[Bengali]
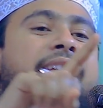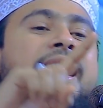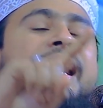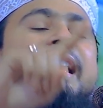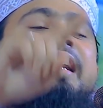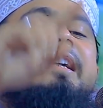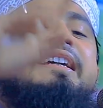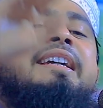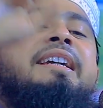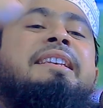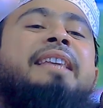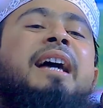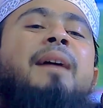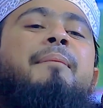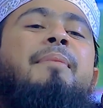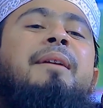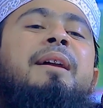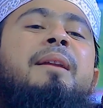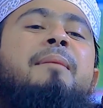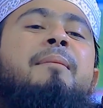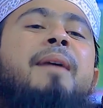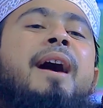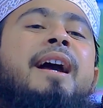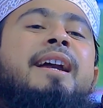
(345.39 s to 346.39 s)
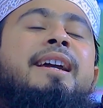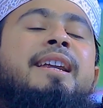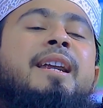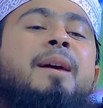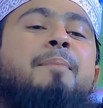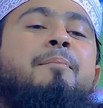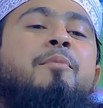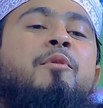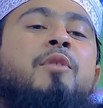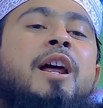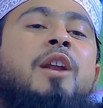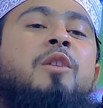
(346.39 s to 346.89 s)
এই কিতাবের বাহিরে
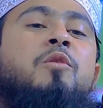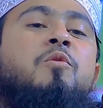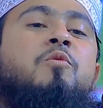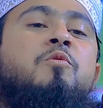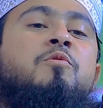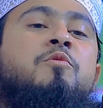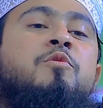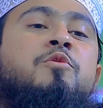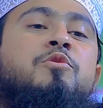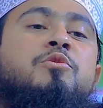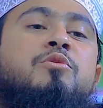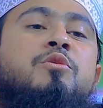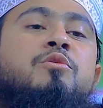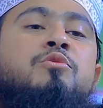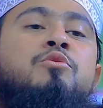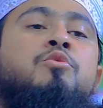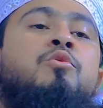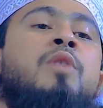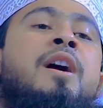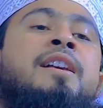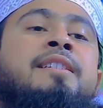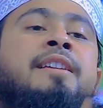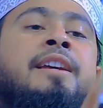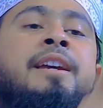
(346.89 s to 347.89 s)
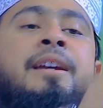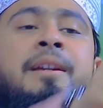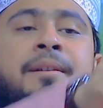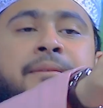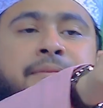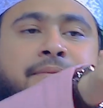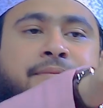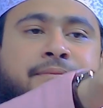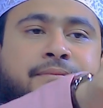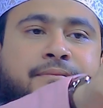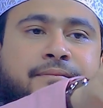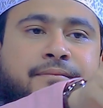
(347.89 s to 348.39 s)
পড়ার কোনো সুযোগ আছে
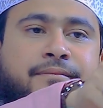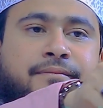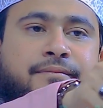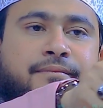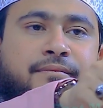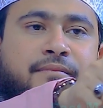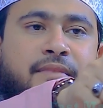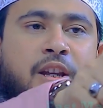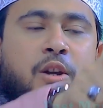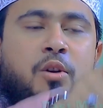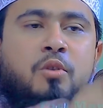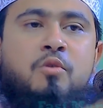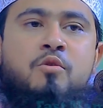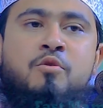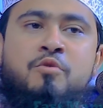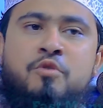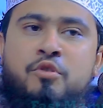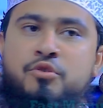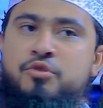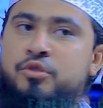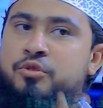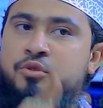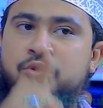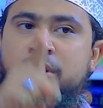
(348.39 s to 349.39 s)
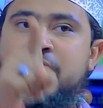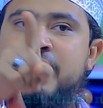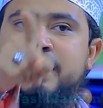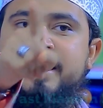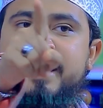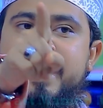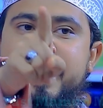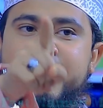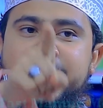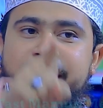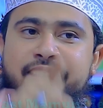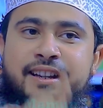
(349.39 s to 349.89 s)
কোনো সুযোগ
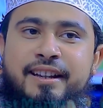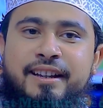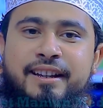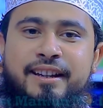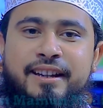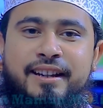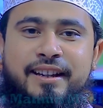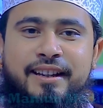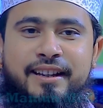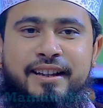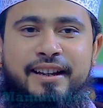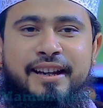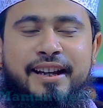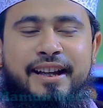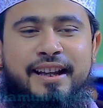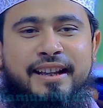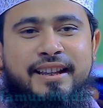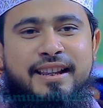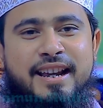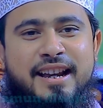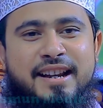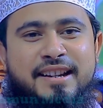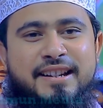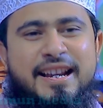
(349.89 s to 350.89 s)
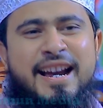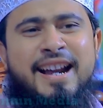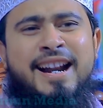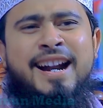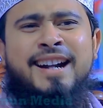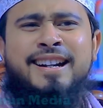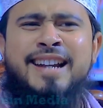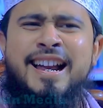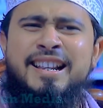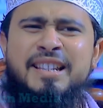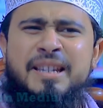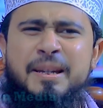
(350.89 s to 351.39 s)
আছে
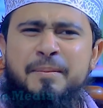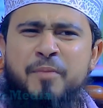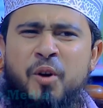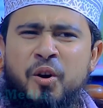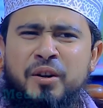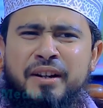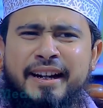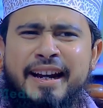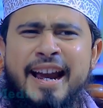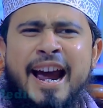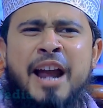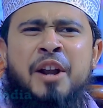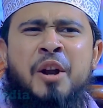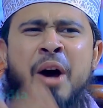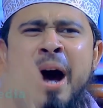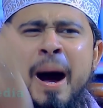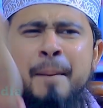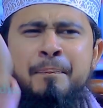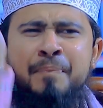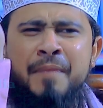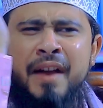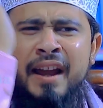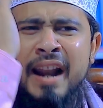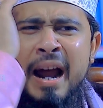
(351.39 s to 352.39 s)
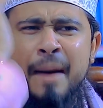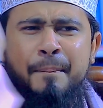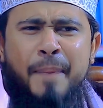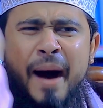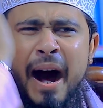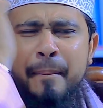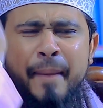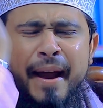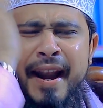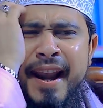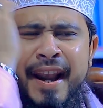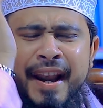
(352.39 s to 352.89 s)
সারাটা জীবন কেন আপনারা
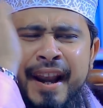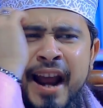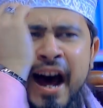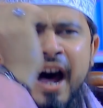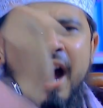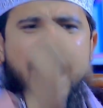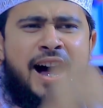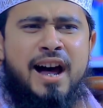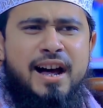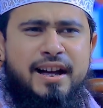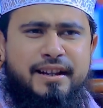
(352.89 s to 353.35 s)
ভাবেন না